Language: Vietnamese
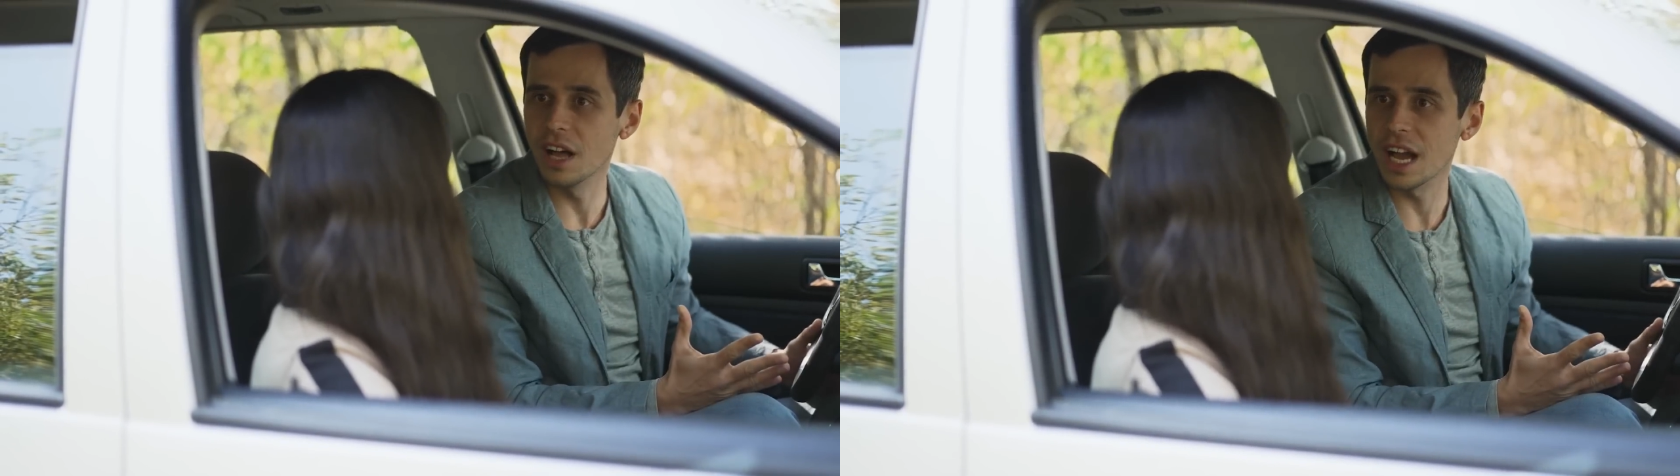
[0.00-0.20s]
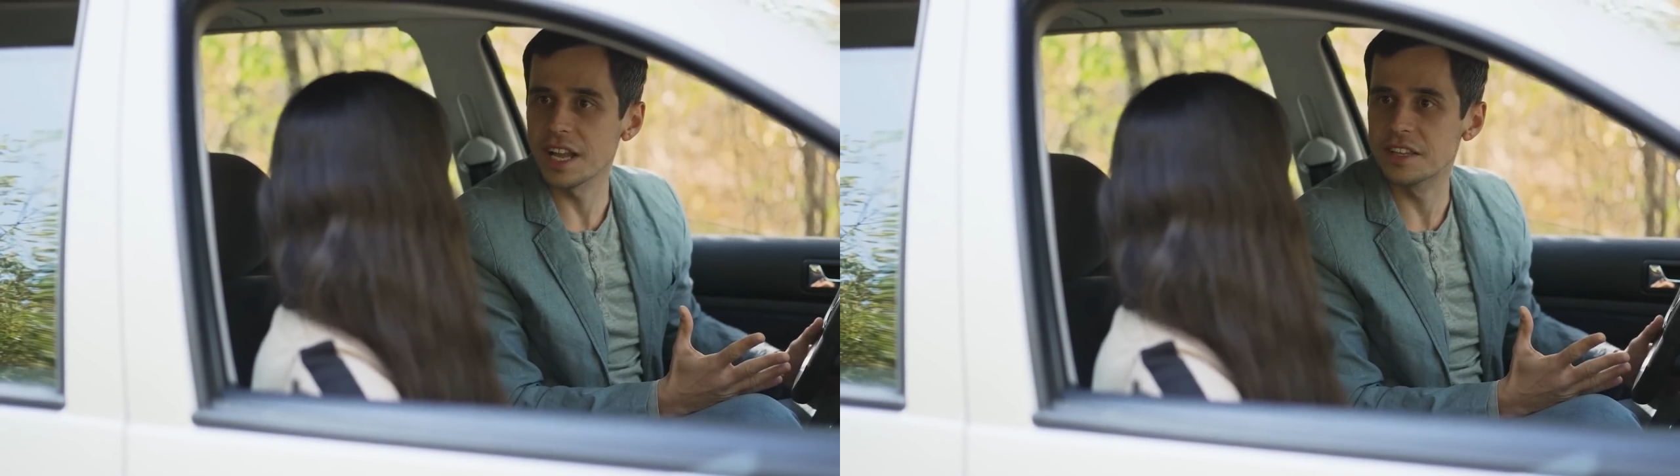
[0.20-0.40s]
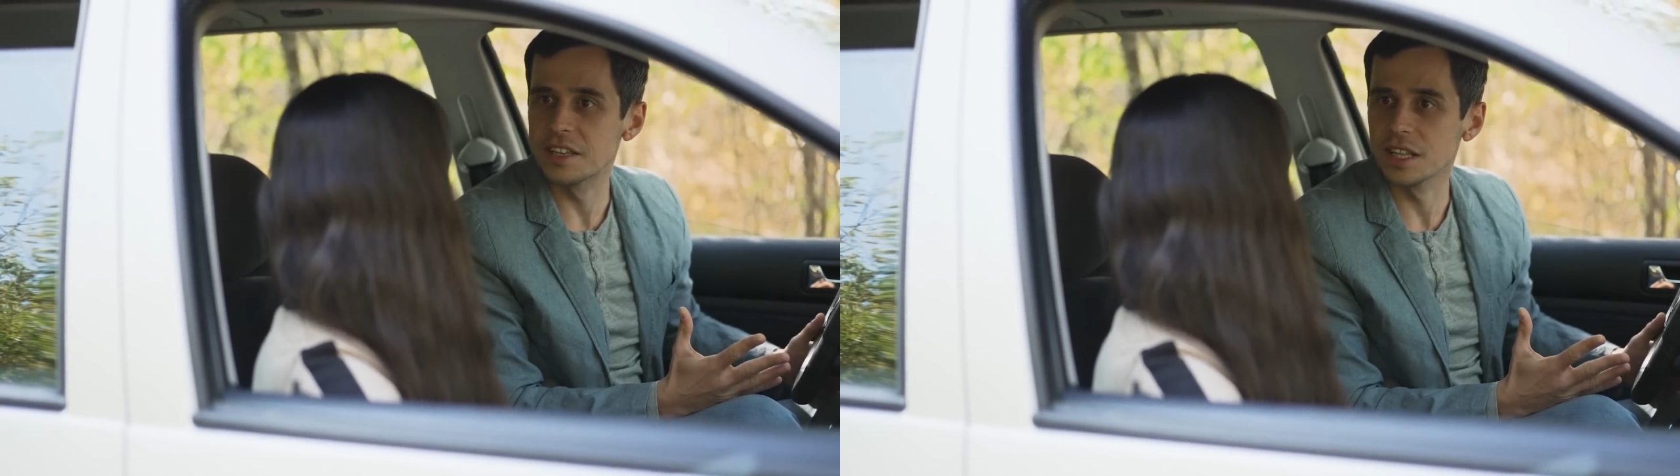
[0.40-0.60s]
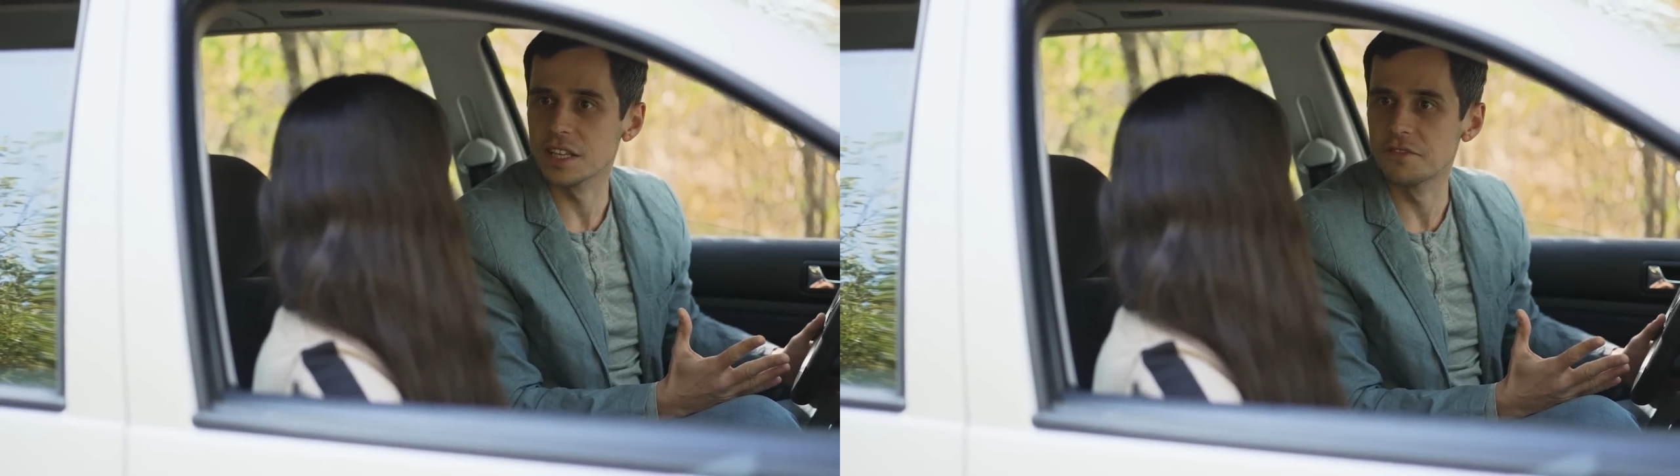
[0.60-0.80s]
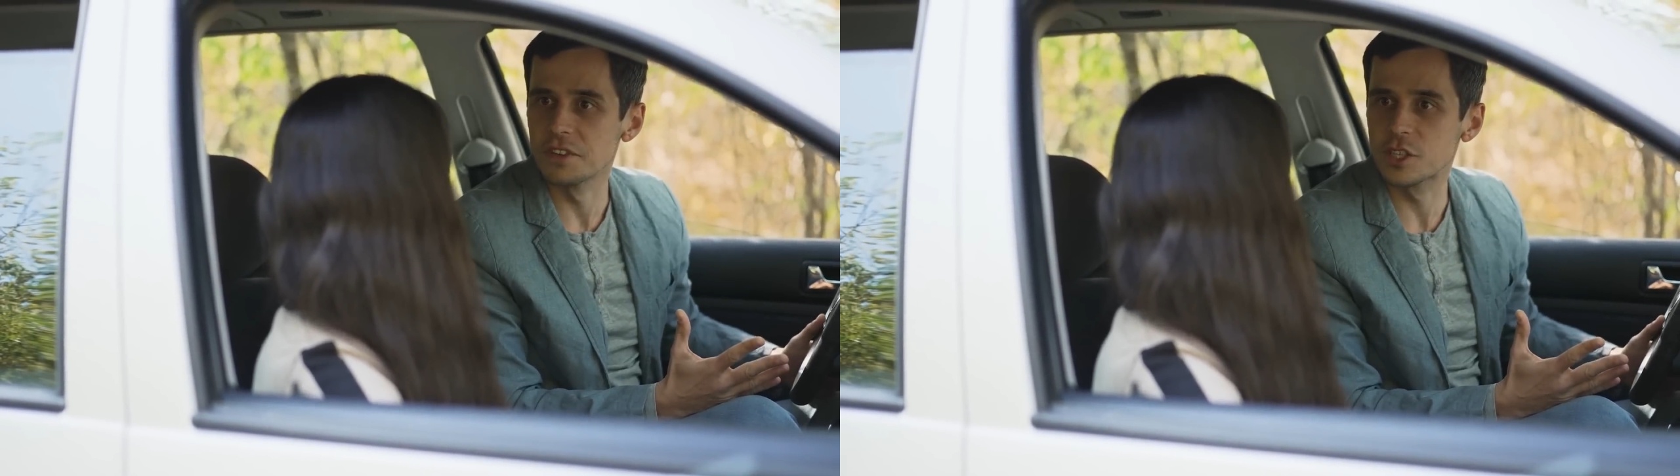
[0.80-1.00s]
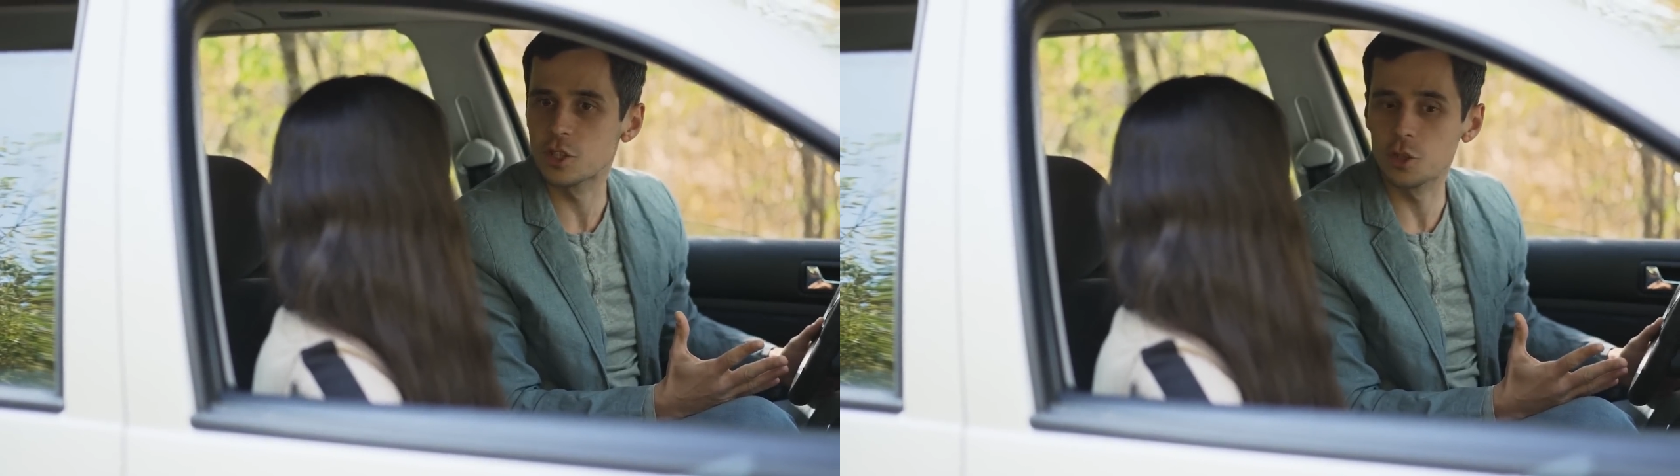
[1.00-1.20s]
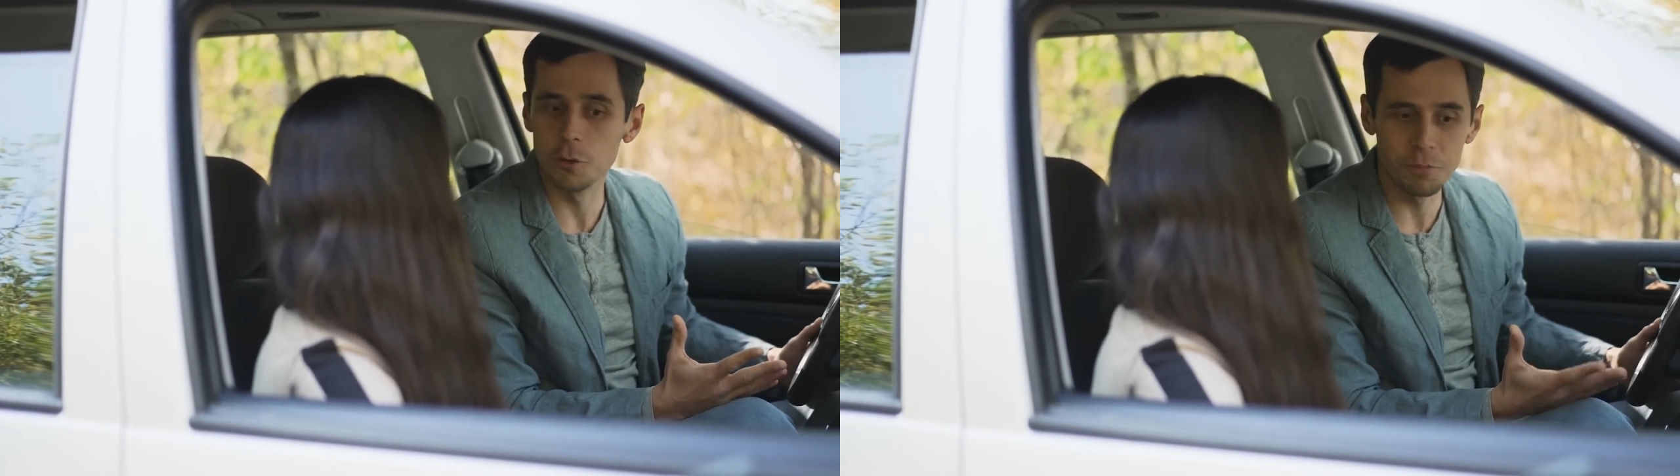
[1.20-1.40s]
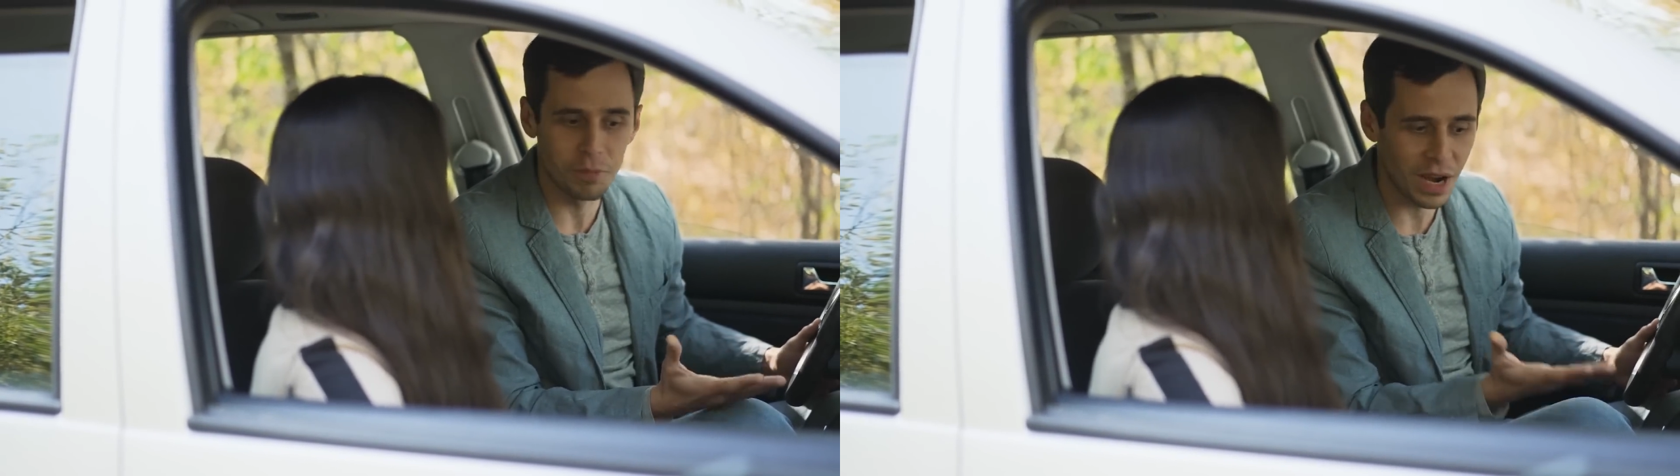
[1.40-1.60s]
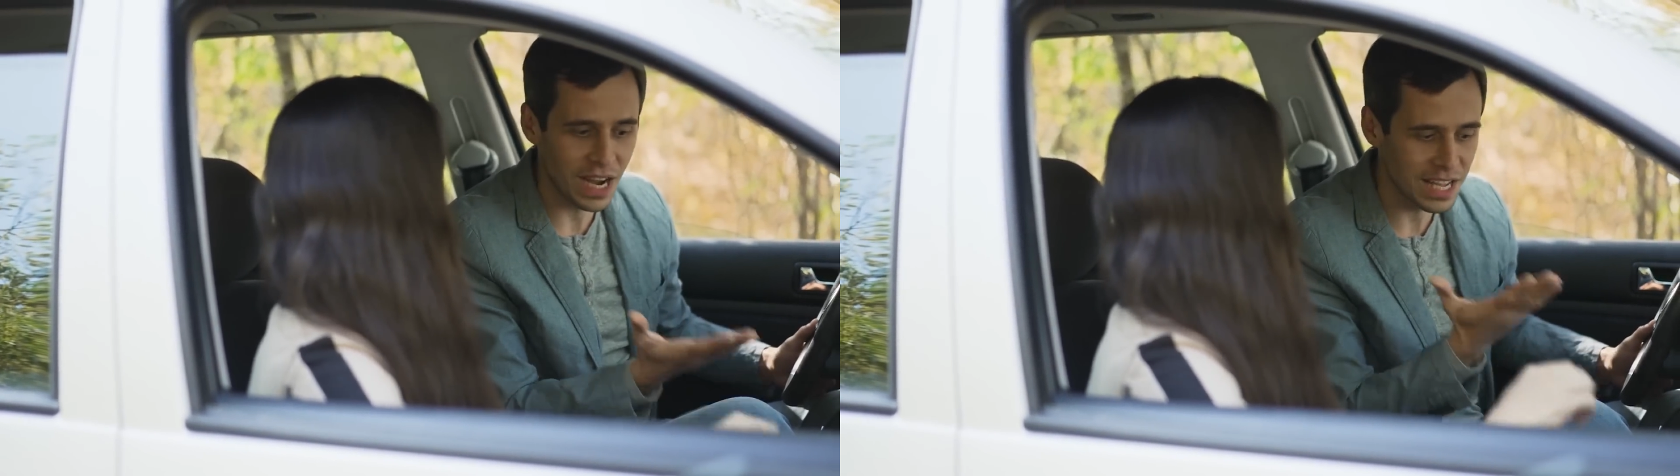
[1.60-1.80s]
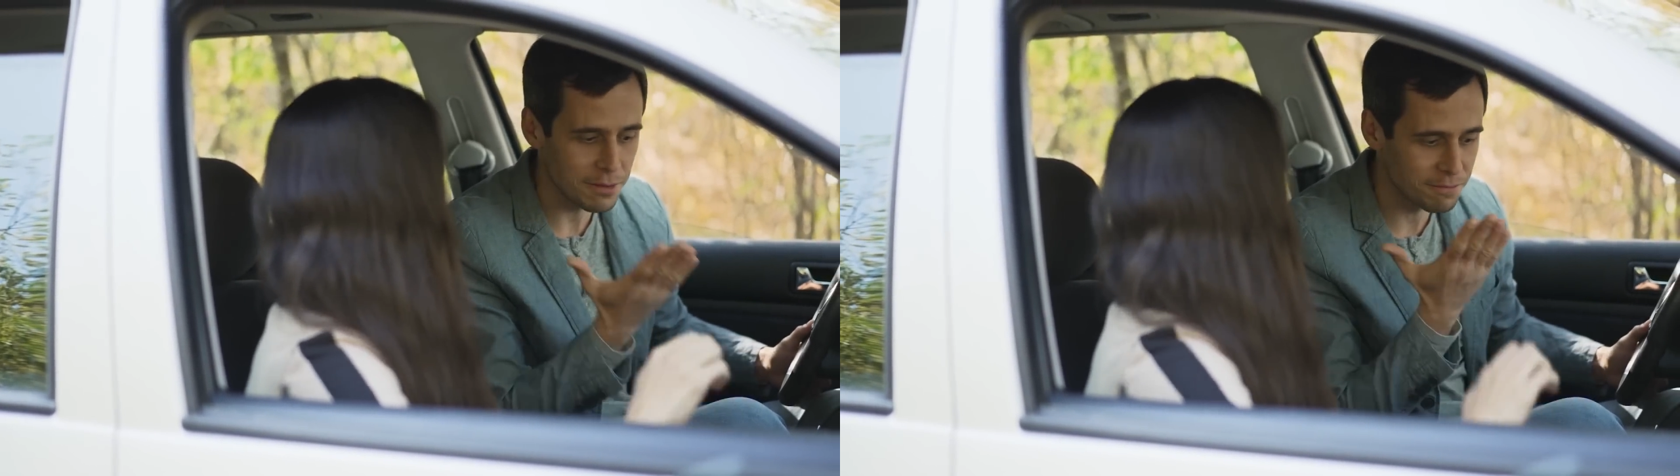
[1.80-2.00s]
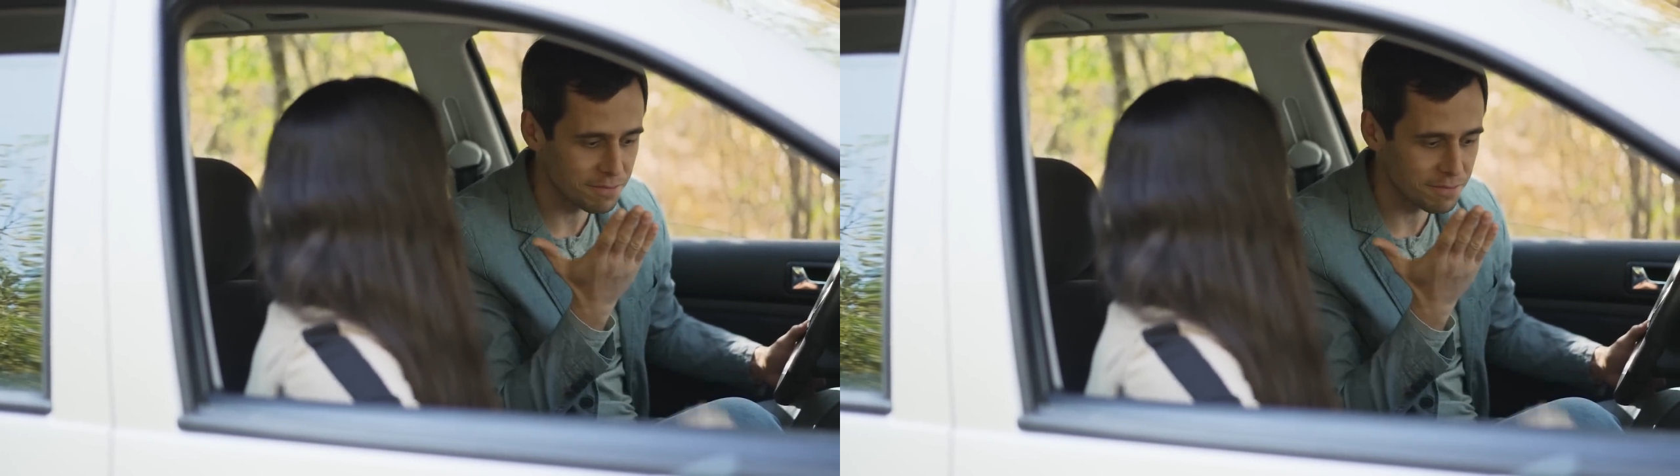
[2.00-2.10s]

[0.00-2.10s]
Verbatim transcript: tiêu phá tài sản chung